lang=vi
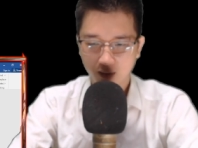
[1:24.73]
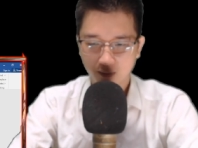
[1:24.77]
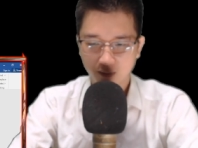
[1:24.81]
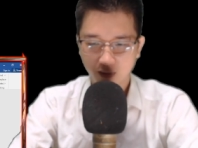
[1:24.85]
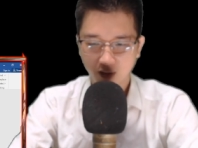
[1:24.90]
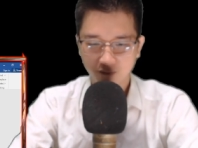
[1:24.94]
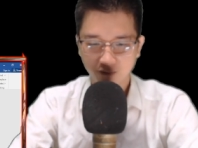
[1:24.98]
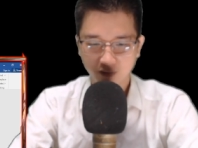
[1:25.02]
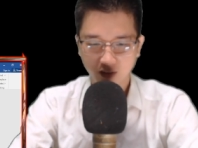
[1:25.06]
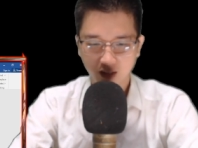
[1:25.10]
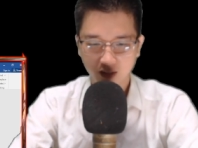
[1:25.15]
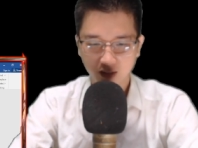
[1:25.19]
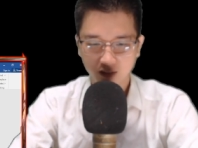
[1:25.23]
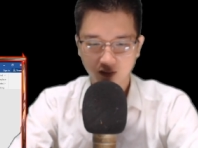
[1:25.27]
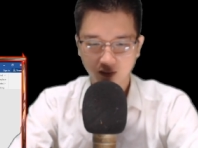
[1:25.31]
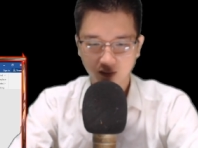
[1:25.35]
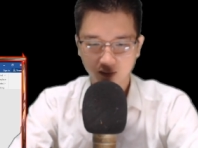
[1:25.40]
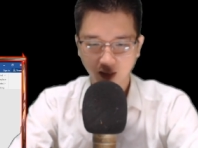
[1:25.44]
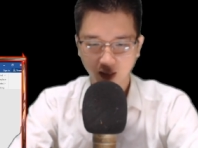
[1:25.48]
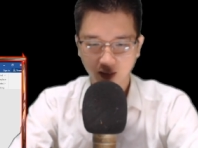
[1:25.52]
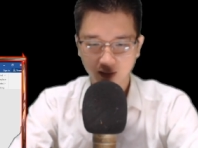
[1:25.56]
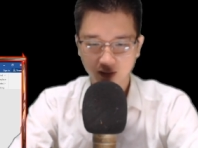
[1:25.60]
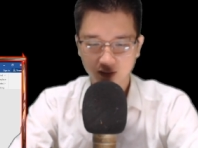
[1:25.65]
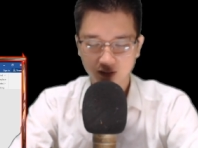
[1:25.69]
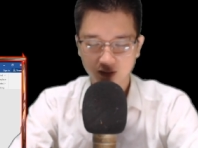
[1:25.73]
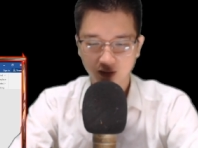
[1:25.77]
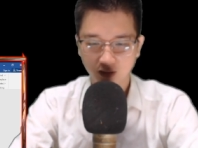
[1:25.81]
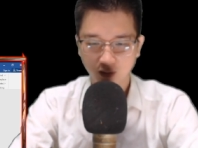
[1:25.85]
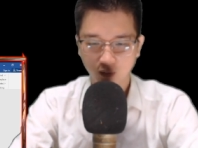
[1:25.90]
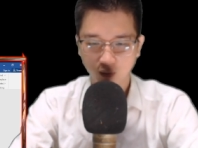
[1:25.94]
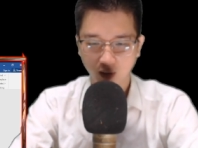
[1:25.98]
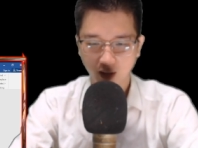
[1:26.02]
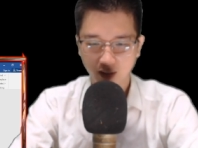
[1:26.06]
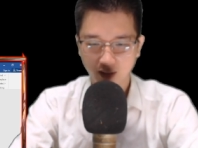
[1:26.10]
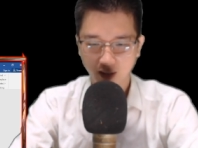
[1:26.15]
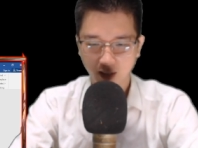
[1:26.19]
Bởi vì thương thế thật sự
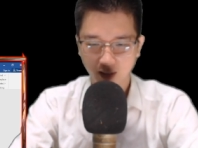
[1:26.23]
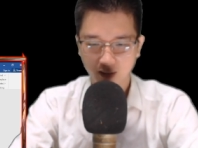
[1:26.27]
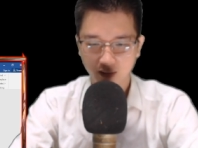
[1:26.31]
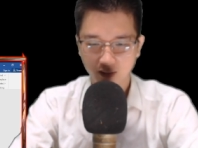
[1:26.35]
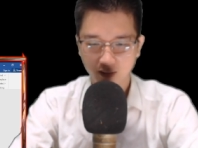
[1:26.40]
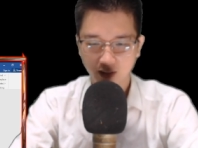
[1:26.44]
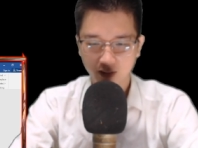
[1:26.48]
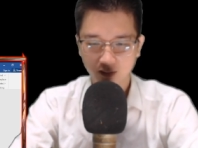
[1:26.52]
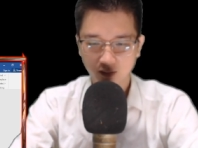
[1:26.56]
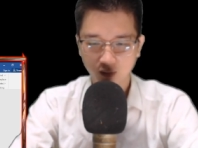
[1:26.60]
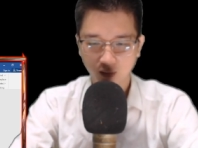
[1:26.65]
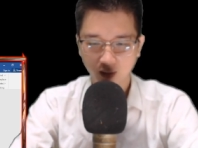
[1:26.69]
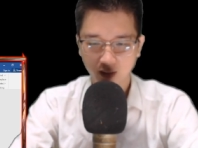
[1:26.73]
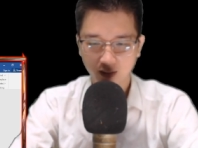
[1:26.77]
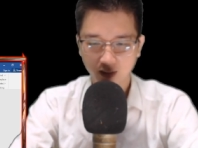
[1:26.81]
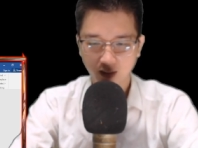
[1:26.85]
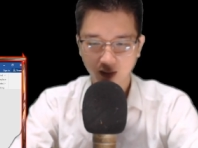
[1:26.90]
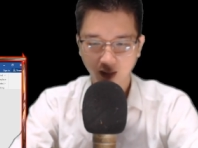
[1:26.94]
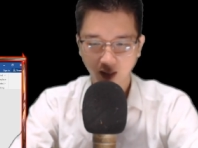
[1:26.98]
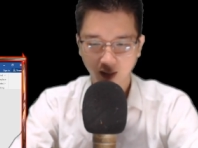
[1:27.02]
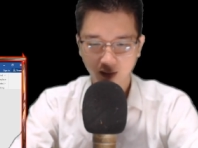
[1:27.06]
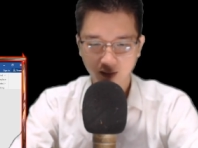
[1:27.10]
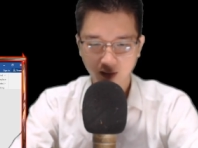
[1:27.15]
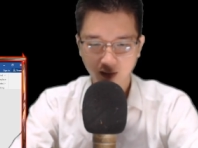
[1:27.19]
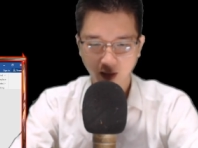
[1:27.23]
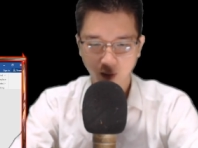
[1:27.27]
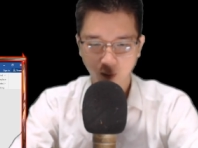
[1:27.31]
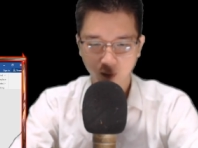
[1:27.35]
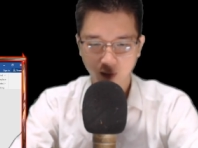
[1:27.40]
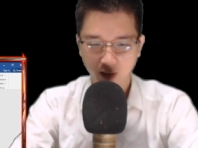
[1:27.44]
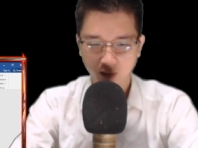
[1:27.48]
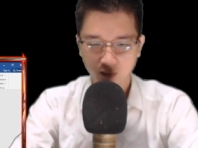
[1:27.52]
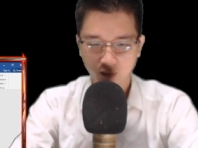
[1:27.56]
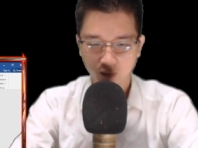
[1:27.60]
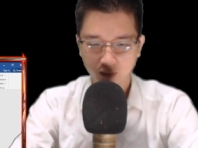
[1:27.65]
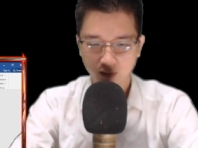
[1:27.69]
quá nặng khiến toàn thân hắn đều
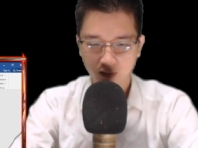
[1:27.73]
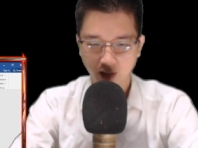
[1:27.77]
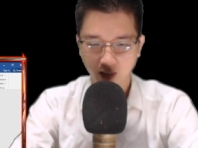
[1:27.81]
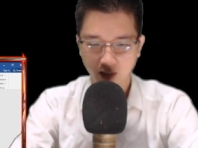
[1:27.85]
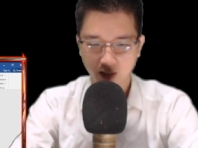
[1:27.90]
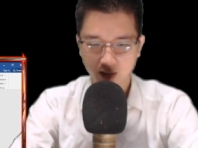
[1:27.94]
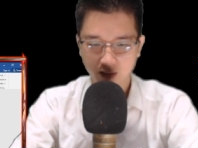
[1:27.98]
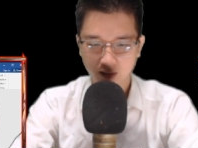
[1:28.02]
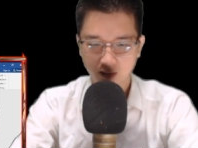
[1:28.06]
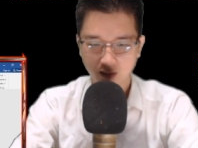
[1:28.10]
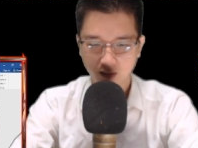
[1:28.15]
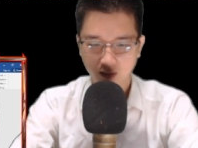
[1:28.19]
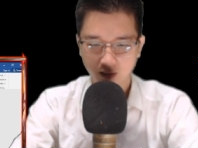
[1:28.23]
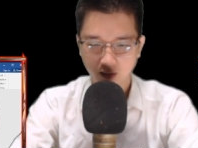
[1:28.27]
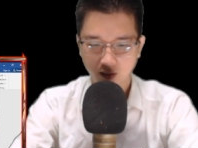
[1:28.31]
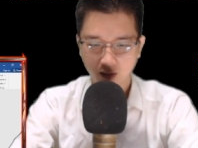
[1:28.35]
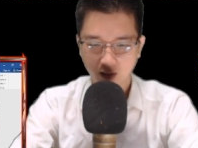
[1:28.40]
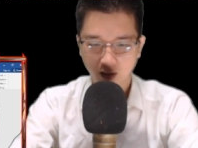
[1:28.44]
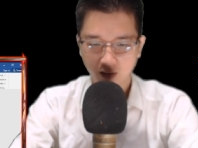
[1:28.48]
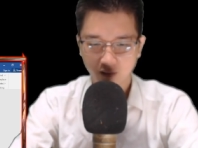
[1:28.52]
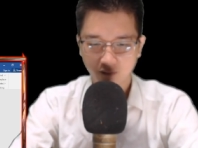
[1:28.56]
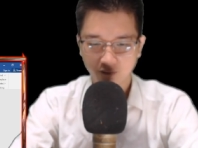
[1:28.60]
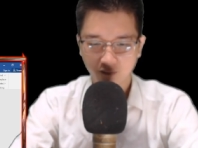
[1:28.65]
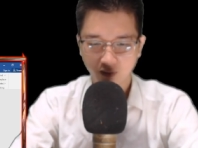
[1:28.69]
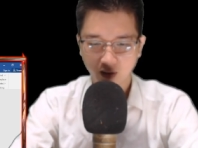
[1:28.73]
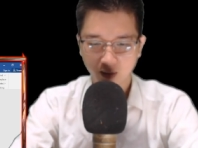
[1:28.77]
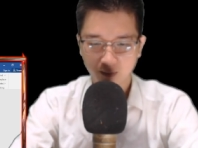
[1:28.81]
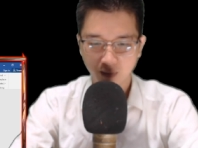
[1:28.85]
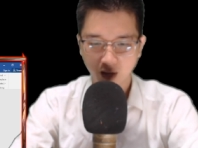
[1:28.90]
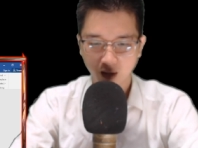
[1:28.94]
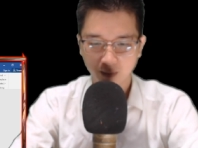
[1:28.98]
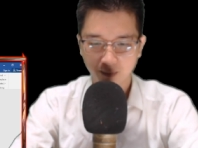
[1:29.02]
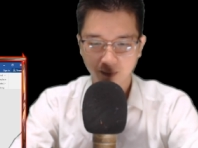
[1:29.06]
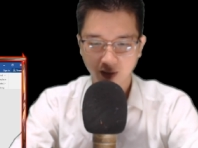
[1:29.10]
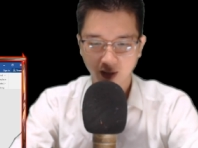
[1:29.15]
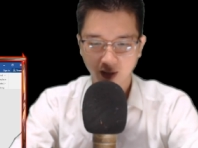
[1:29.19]
đang run rẩy. Vừa
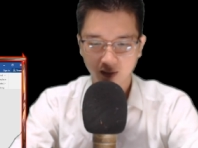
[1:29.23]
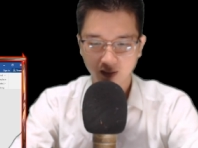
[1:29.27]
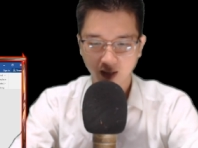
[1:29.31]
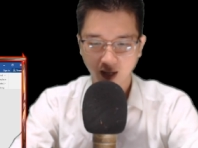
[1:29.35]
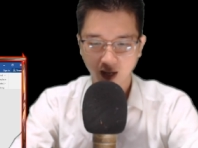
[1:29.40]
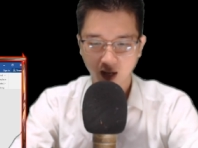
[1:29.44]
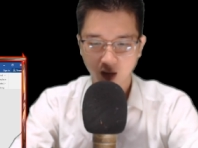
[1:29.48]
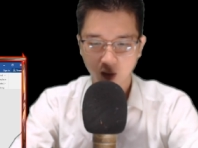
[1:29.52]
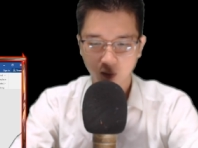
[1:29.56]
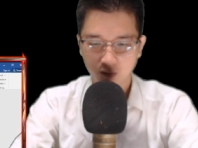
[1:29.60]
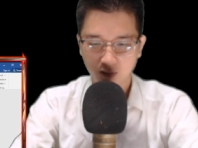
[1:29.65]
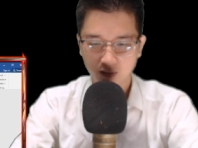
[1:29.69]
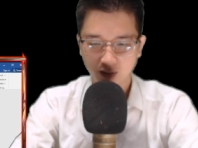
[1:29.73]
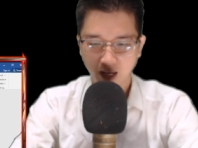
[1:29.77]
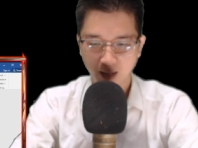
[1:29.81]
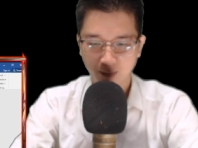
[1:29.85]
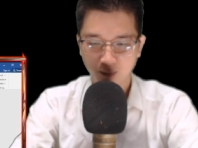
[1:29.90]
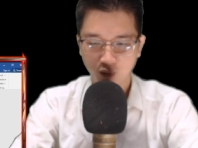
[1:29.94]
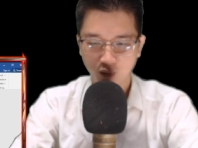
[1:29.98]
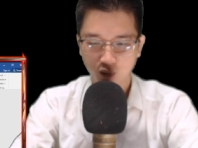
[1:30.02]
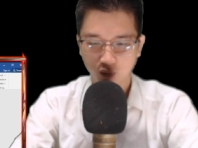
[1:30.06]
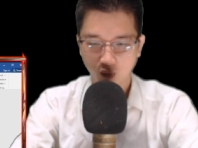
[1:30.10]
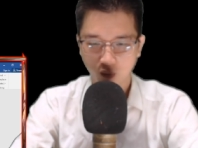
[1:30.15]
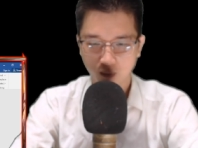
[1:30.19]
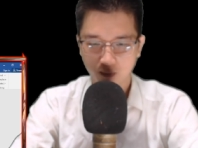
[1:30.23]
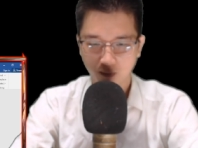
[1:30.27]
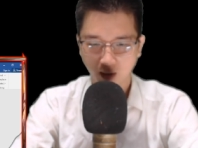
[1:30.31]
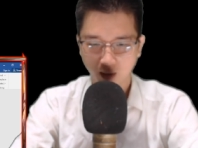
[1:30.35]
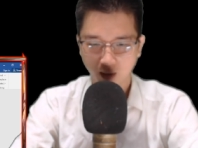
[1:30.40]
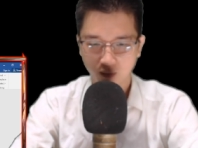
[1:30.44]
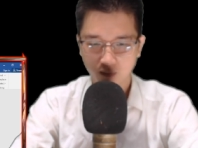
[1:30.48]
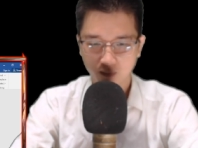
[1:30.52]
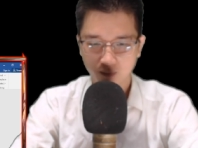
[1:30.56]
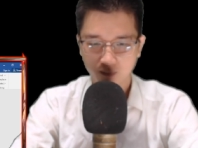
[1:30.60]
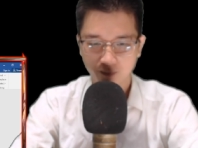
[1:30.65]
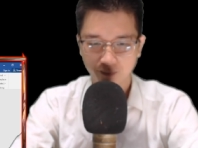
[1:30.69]
mở miệng đã hộc ra một ngụm
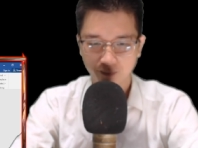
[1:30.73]
máu